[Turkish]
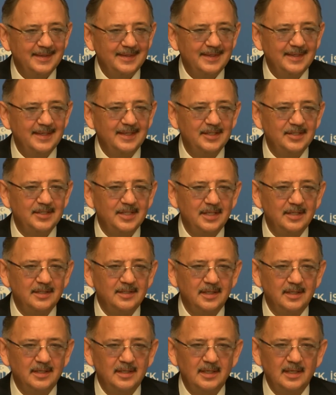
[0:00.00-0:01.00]
Eğer
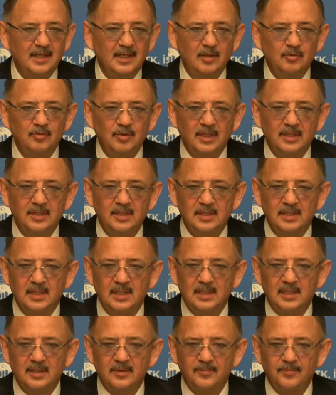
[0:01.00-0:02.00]
şehirdeki yerel
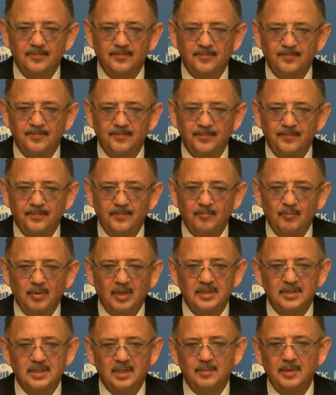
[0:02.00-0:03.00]
yöneticiler,
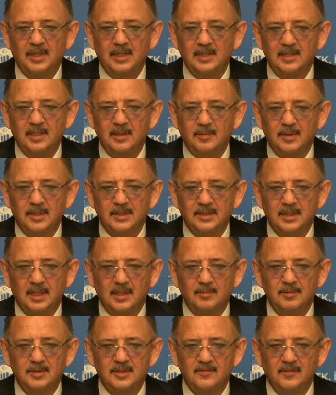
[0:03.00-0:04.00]
başta belediye
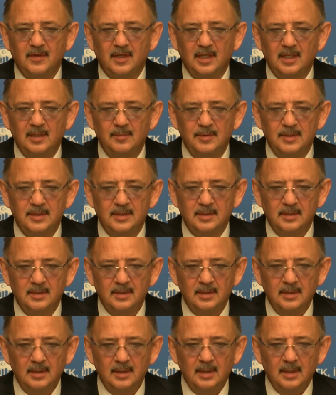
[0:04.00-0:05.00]
başkanımız, valimiz,
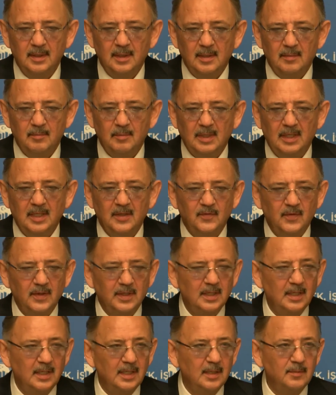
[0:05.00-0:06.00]

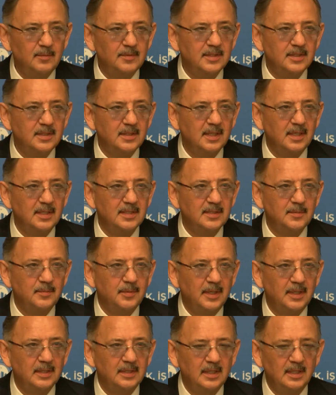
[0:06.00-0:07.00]
milletvekillerimiz, siyasi
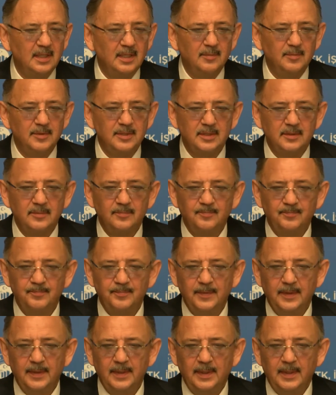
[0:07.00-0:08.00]
partilerimiz,
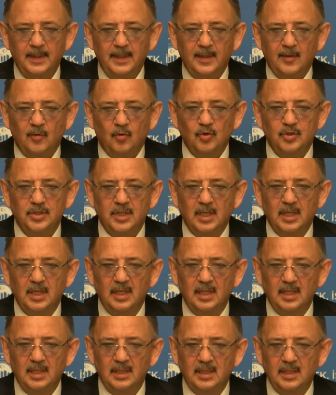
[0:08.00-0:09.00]
o
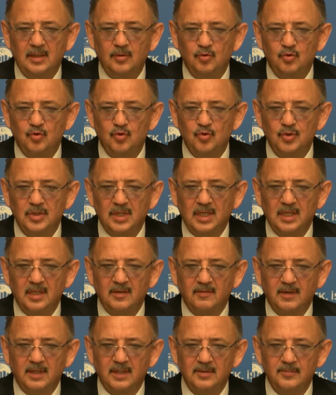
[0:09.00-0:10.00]
şehirle ilgili düşünceleri
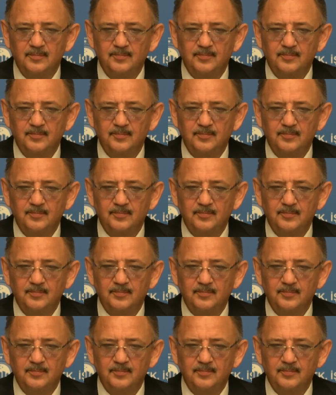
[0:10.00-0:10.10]
var.